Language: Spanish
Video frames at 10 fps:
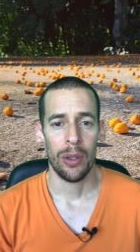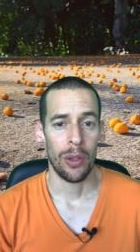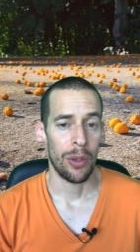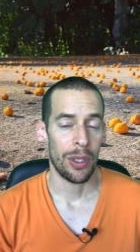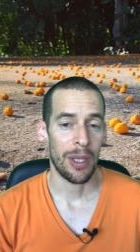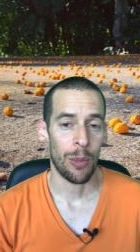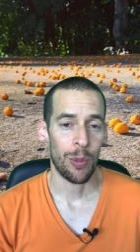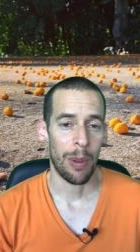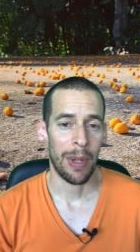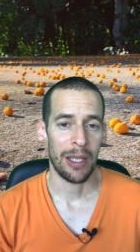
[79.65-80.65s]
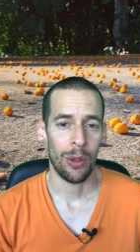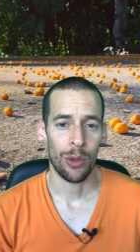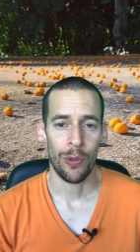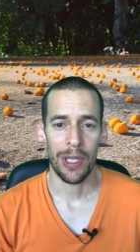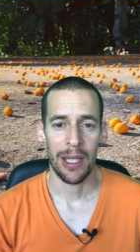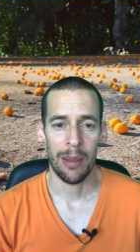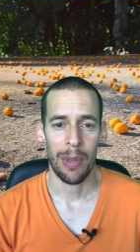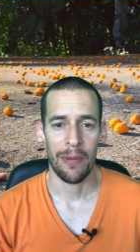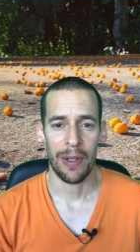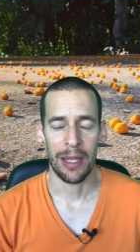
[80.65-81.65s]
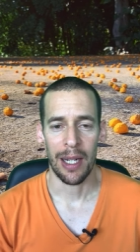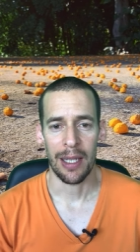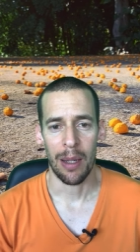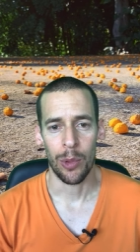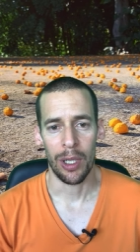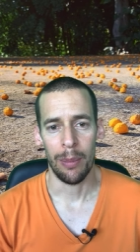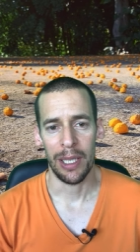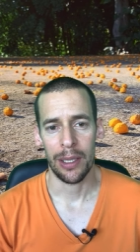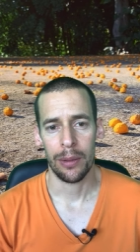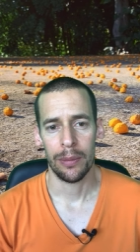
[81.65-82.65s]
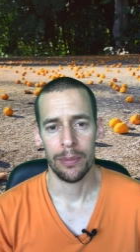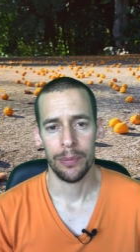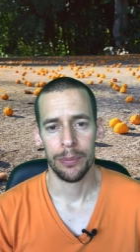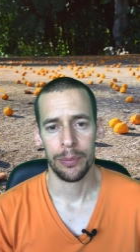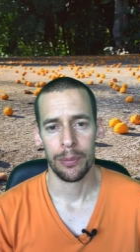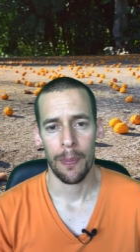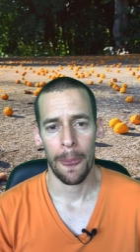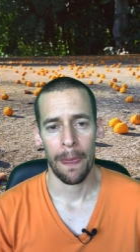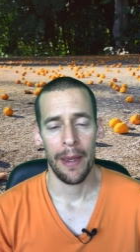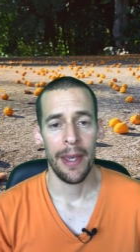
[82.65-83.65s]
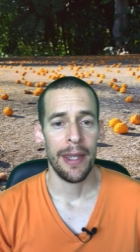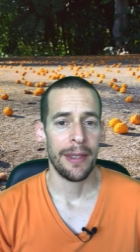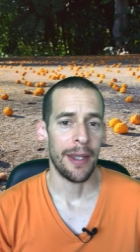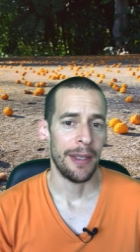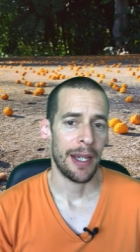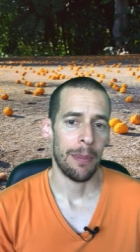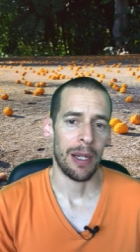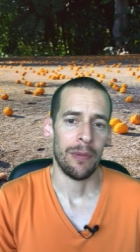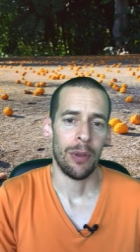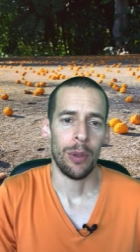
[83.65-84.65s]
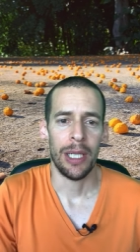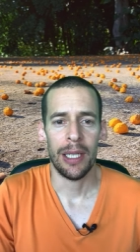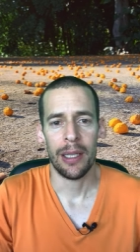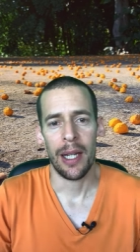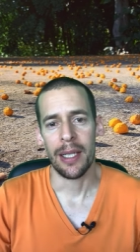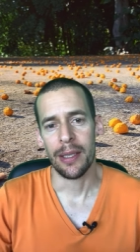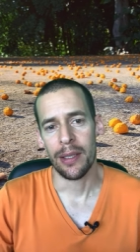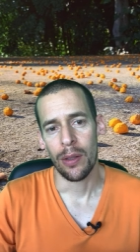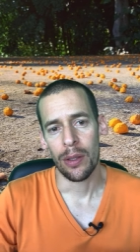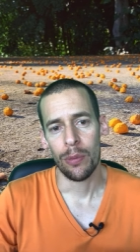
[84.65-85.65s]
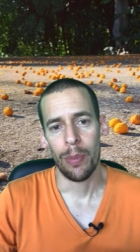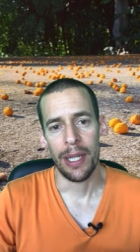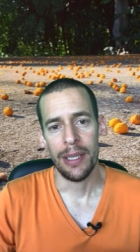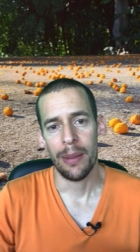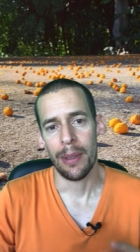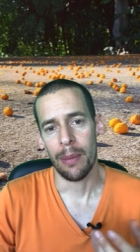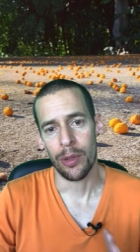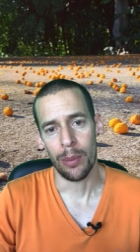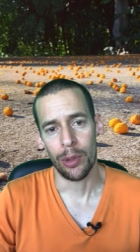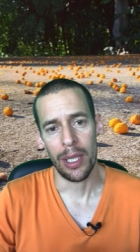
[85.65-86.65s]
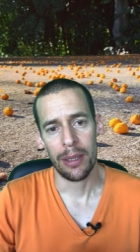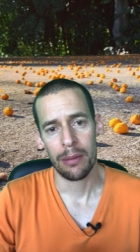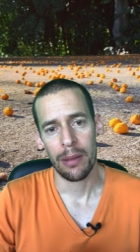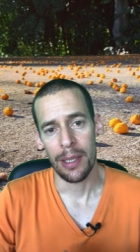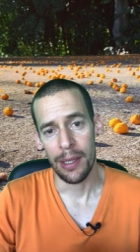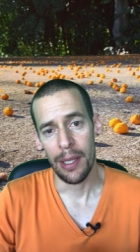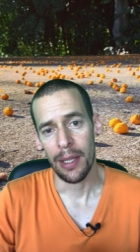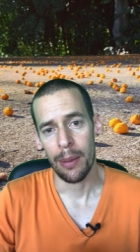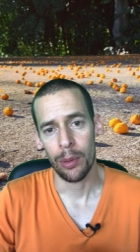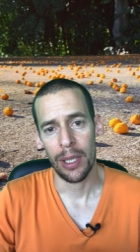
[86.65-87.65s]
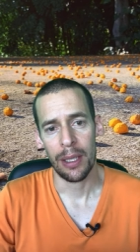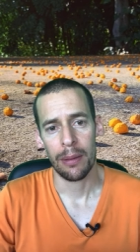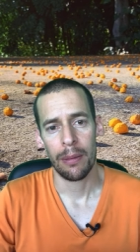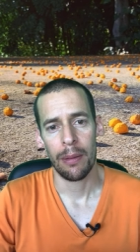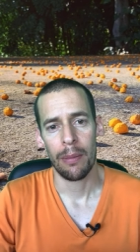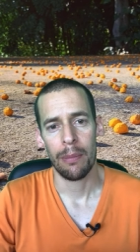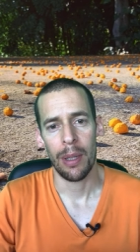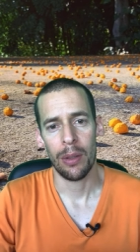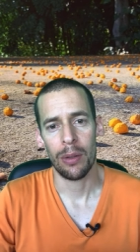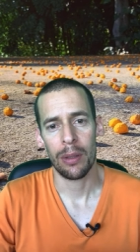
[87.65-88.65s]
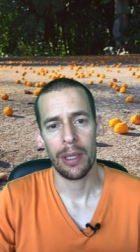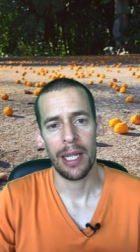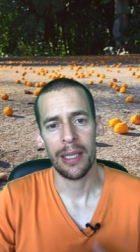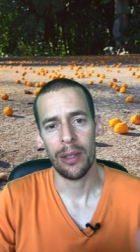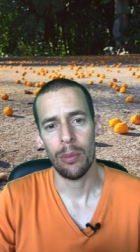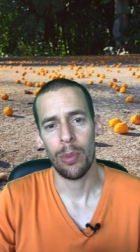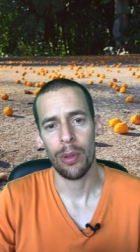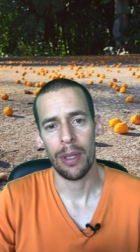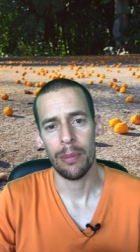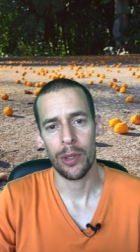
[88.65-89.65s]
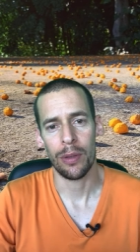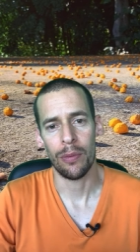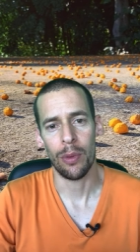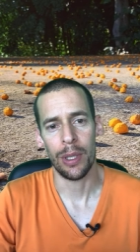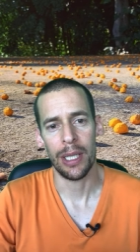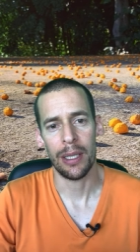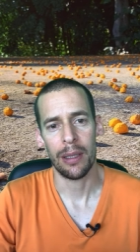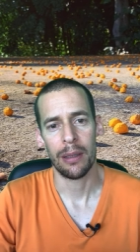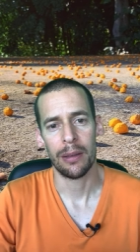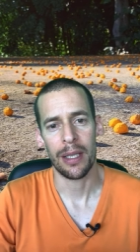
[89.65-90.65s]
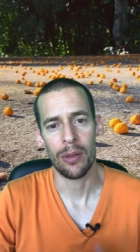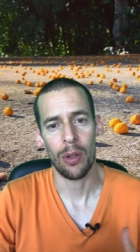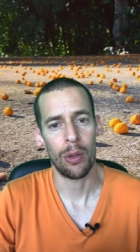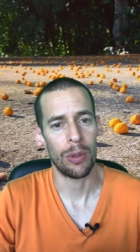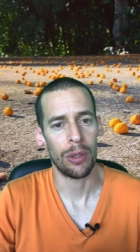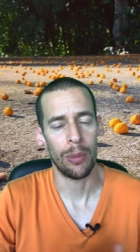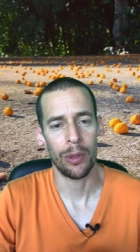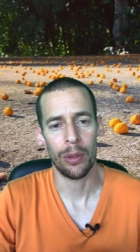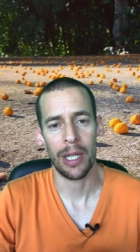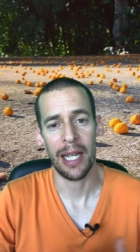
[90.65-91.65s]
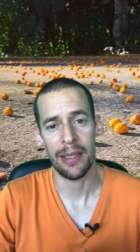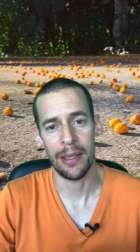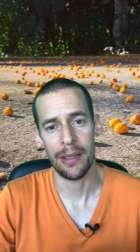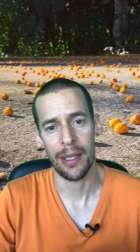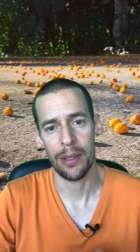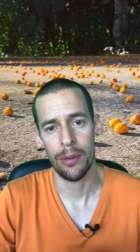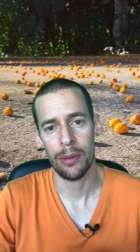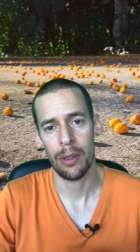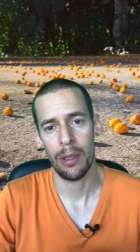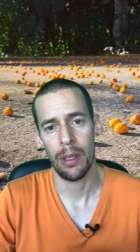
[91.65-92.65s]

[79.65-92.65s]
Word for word: No nos estamos preparando lo suficiente para enfrentar el cambio climático. Se dice que para influir en las decisiones de un país deberíamos de votar. Y sí, hay que votar. Pero, ¿qué tanto podemos influir tan solo con nuestro voto cada tres años?